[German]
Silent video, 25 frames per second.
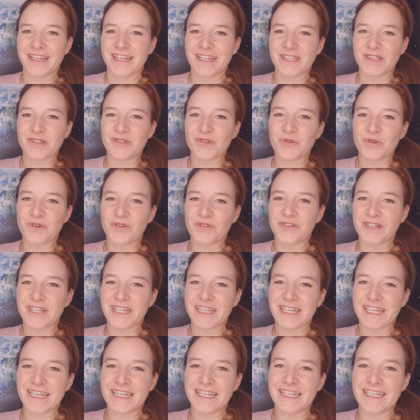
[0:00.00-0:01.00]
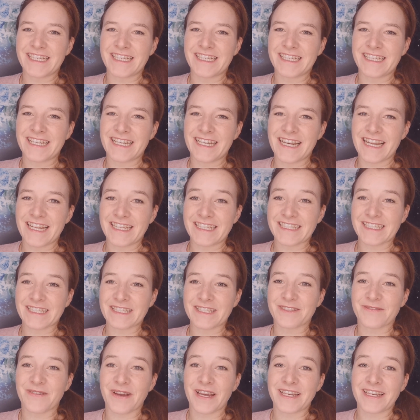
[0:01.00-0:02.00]
Denn so durfte ich in den
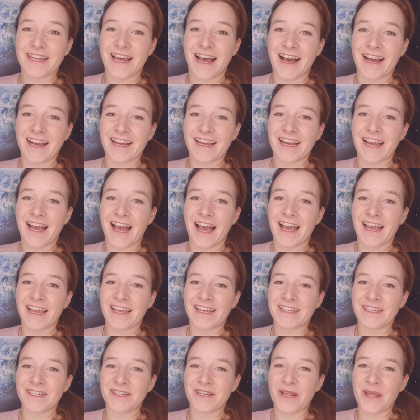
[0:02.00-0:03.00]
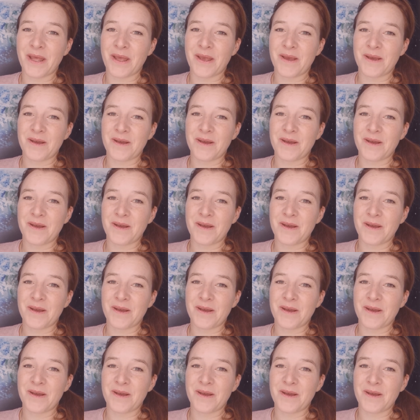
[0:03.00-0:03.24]
letzten zwei Tagen ein,